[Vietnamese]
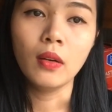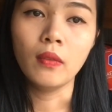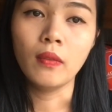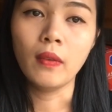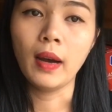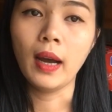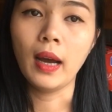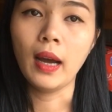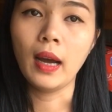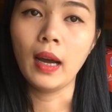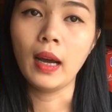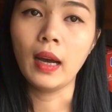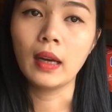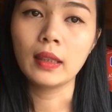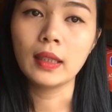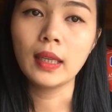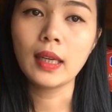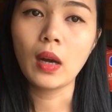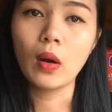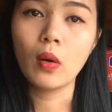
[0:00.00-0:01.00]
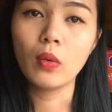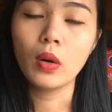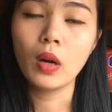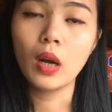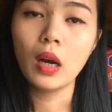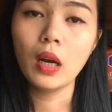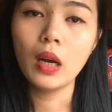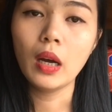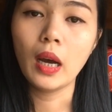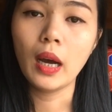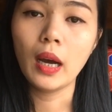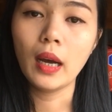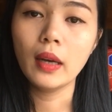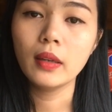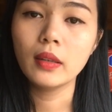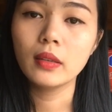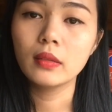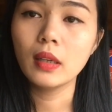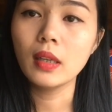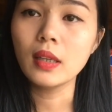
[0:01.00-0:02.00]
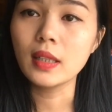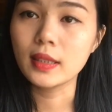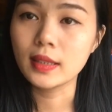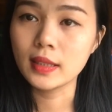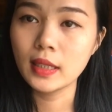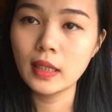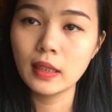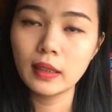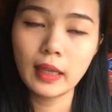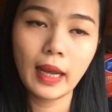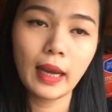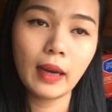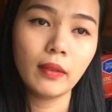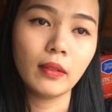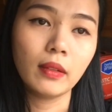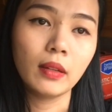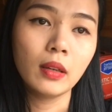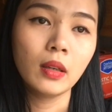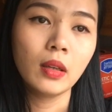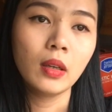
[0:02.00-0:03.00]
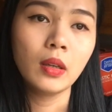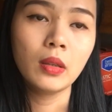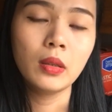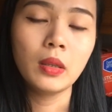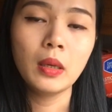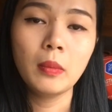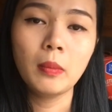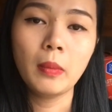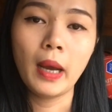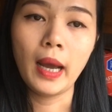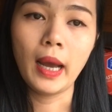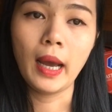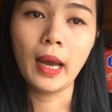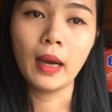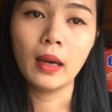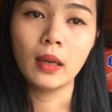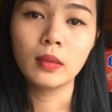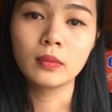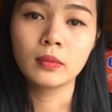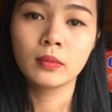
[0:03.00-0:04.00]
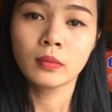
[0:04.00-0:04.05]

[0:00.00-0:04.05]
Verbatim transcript: và cái cậu đó hả rất là siêng năng nhưng mà